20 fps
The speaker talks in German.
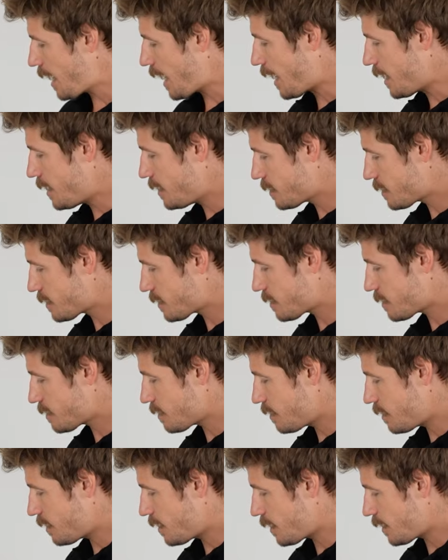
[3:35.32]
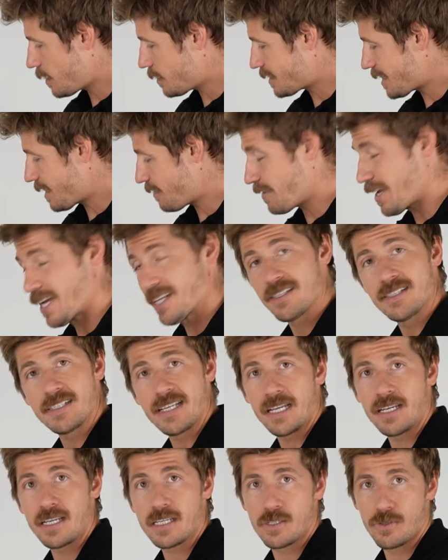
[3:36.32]
als äh, der Wert,
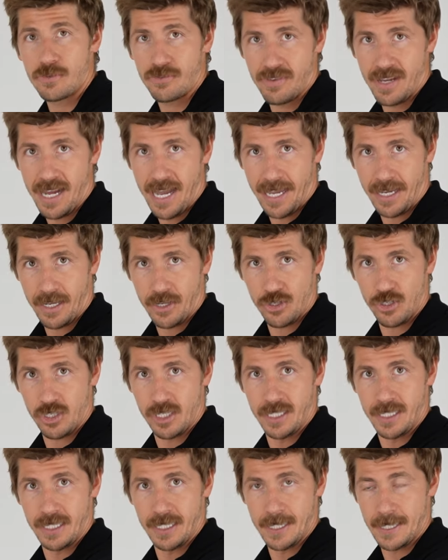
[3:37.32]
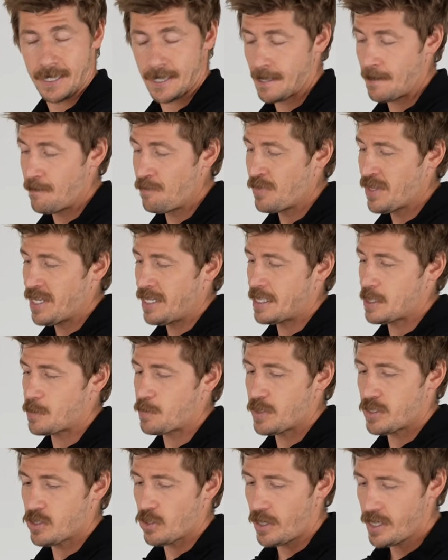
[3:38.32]
der in der Software eingestellt ist. Das
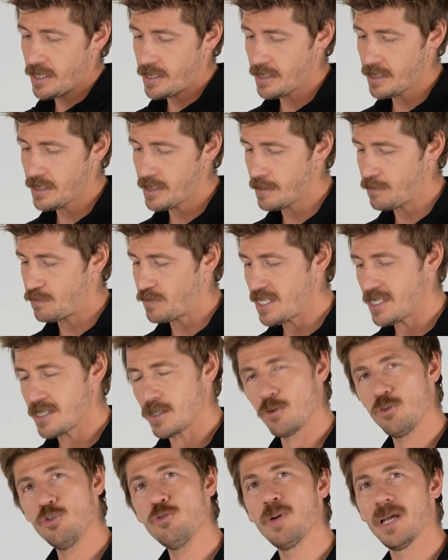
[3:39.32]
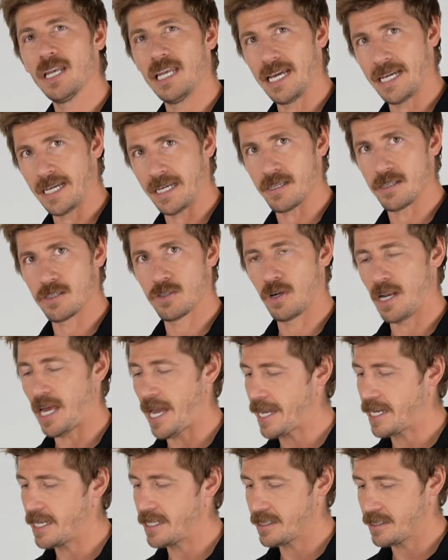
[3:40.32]
bedeutet, diese Überlänge soll
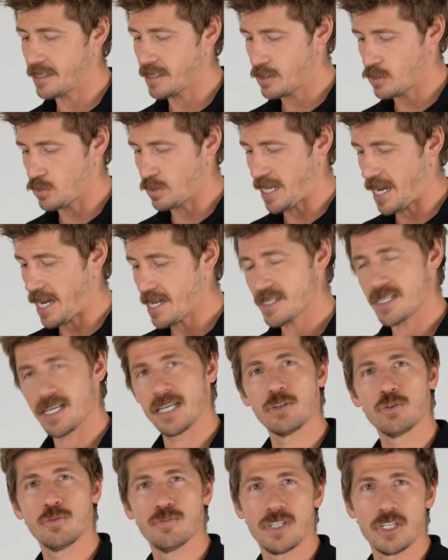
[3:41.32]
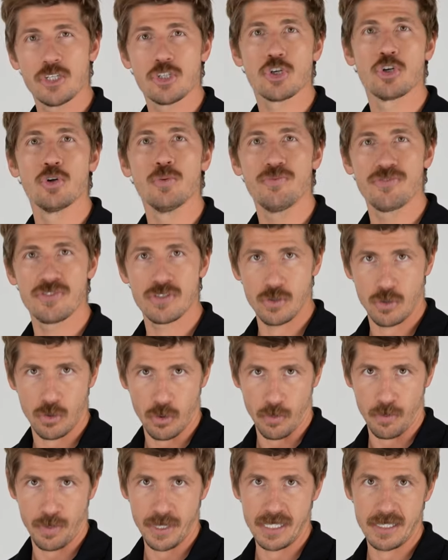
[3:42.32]
eigentlich dazu da sein, um den Schlupf zu
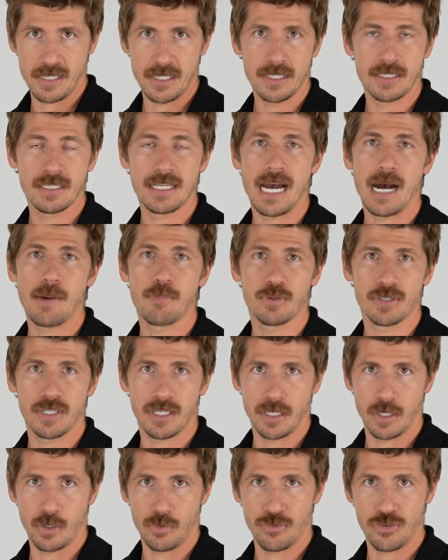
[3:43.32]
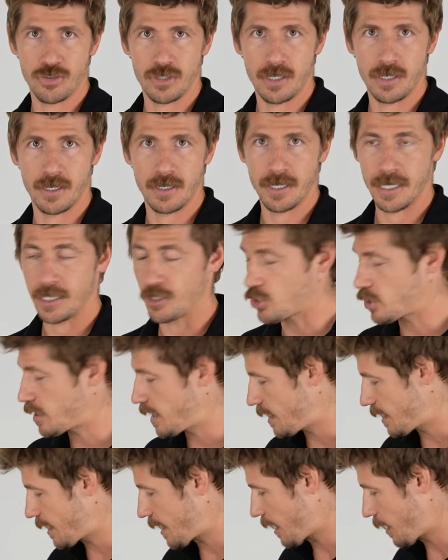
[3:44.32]
kompensieren, der ab und an auf, äh,
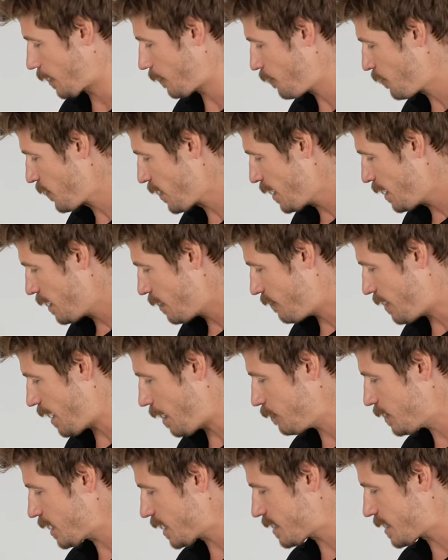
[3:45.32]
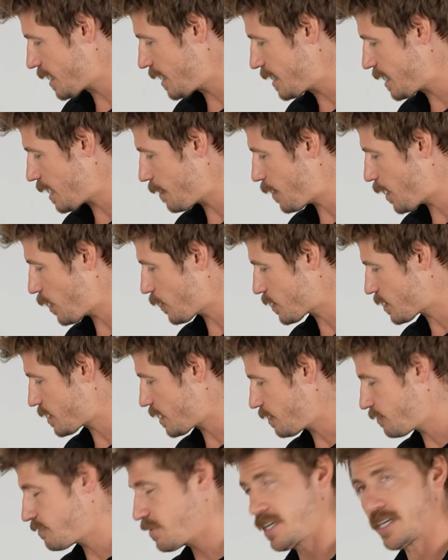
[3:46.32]
entstehen kann. Wir haben tatsächlich aber auch
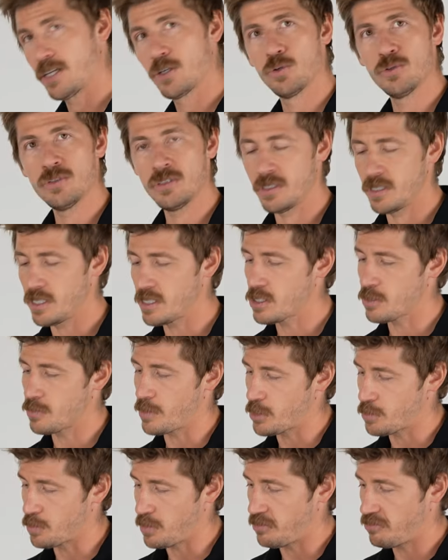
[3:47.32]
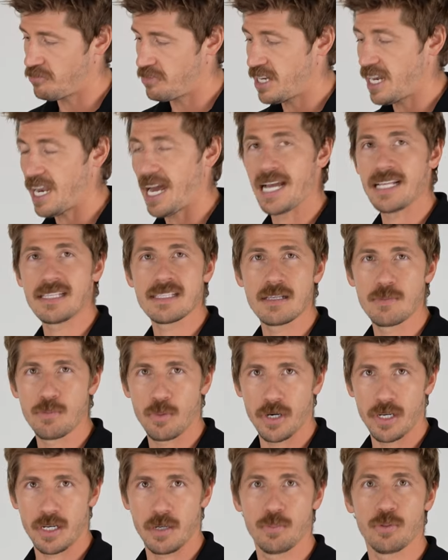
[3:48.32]
sehr viele Kunden, die zum Beispiel viel
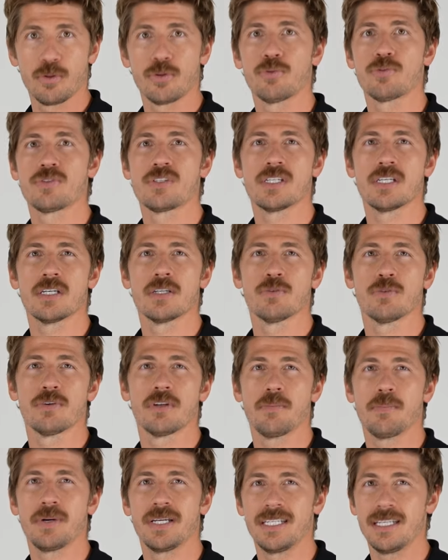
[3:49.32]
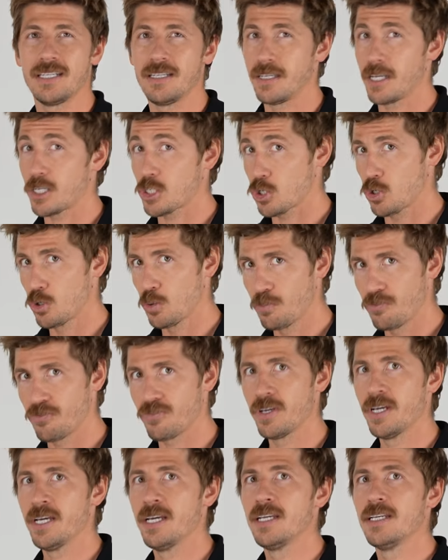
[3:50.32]
Einzelbeutel produzieren oder bei denen der Schlupf
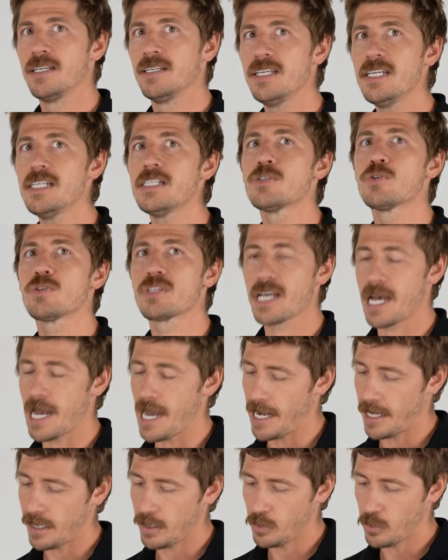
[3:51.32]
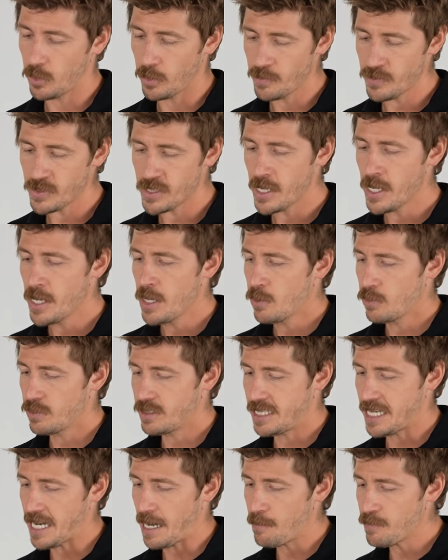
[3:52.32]
nie zu tragen kommt
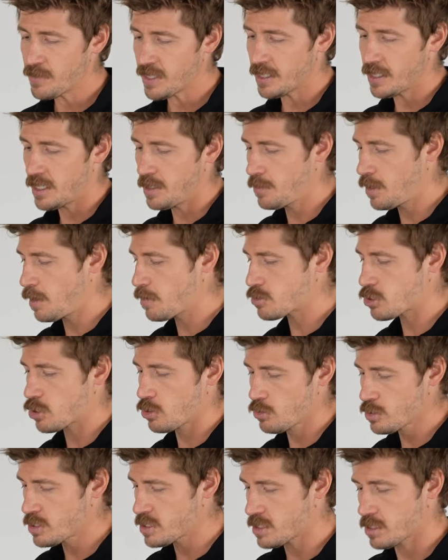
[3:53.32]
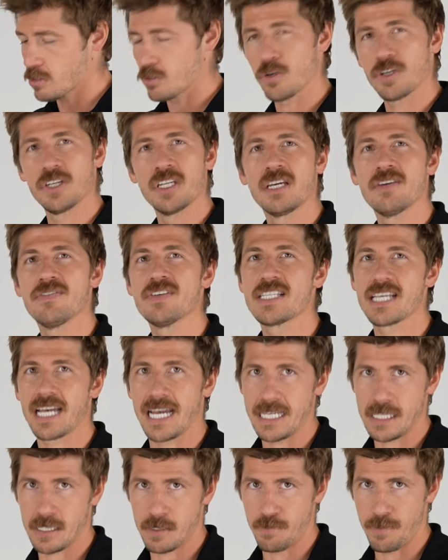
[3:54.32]
und die haben dann immer am Schluss noch eine gewisse
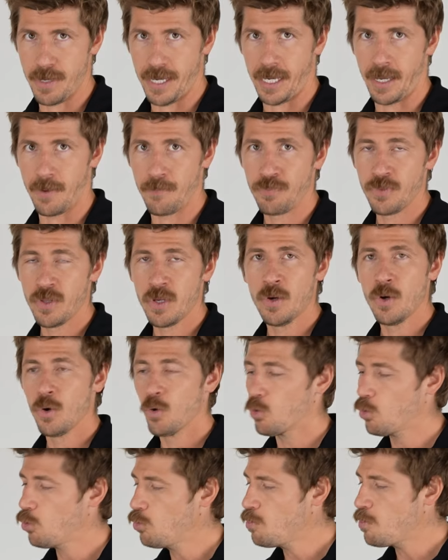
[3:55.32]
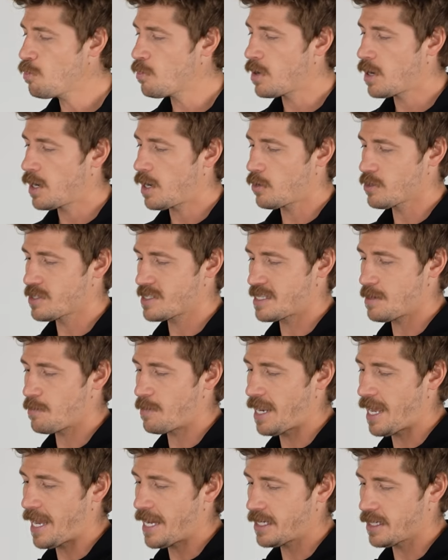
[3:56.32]
Restmenge. Um aus dem
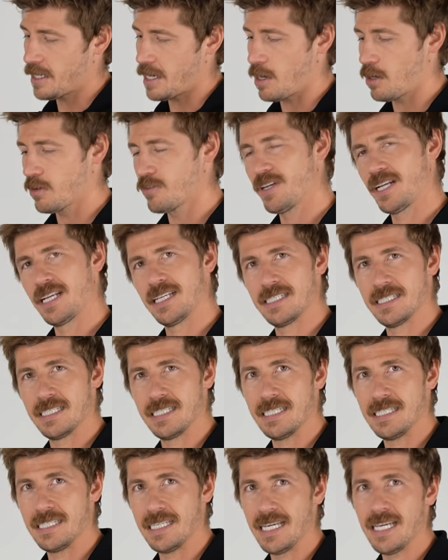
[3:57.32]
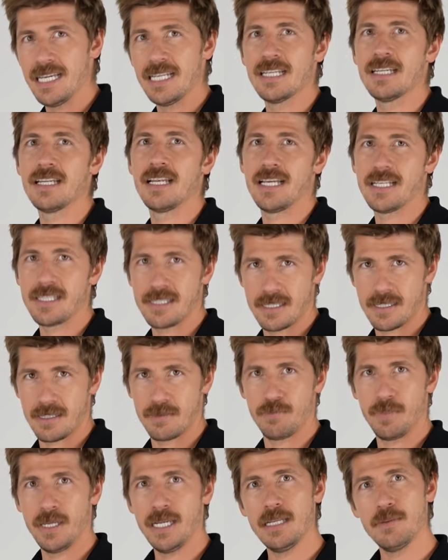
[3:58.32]
Liner auch wirklich jeden
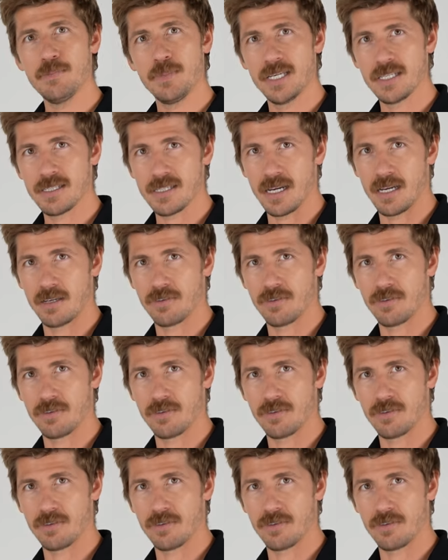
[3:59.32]
letzten Millimeter